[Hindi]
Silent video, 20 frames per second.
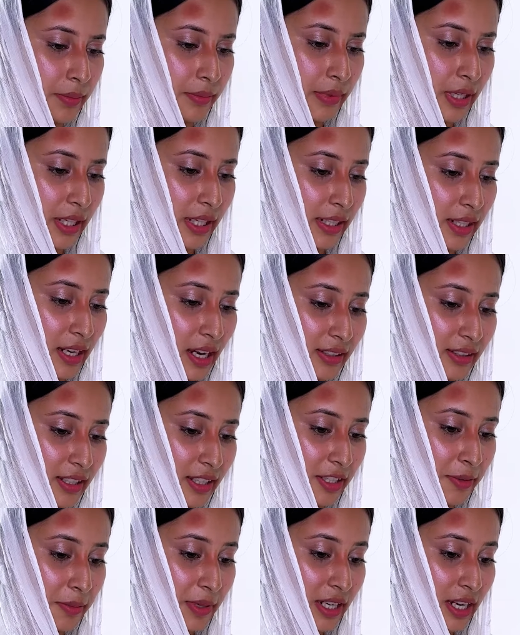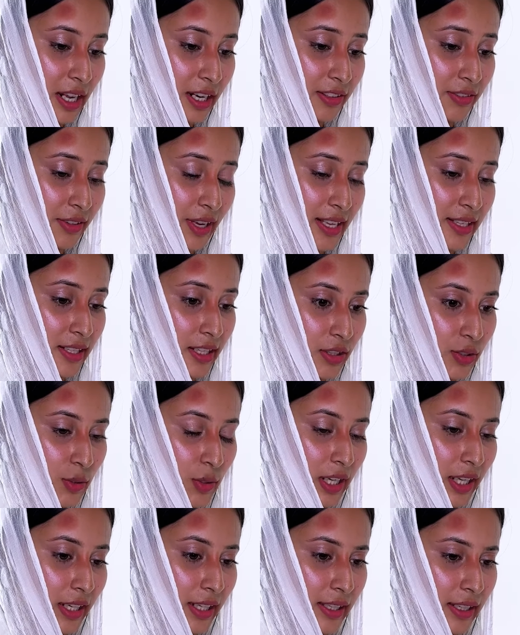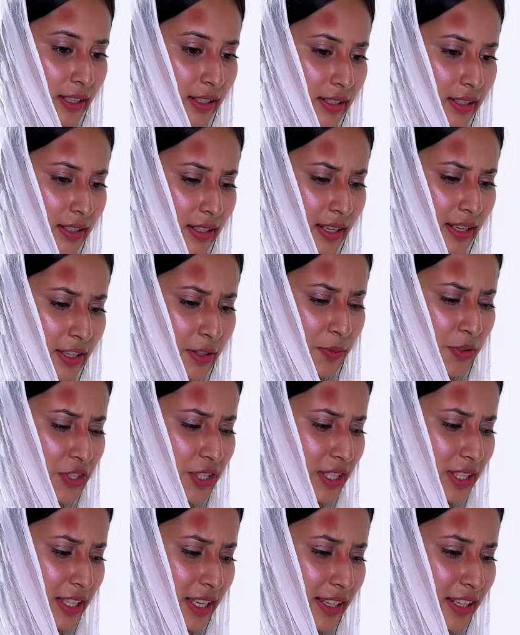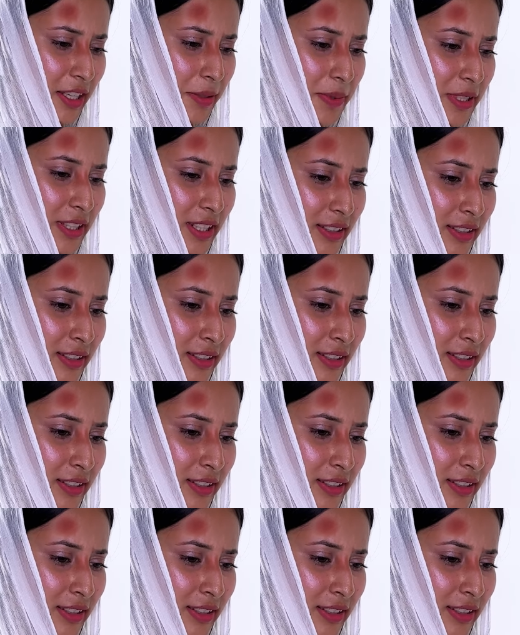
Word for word: मैंने नादानी में गलत फैसला तो ले लिया लेकिन मुझे ये नहीं पता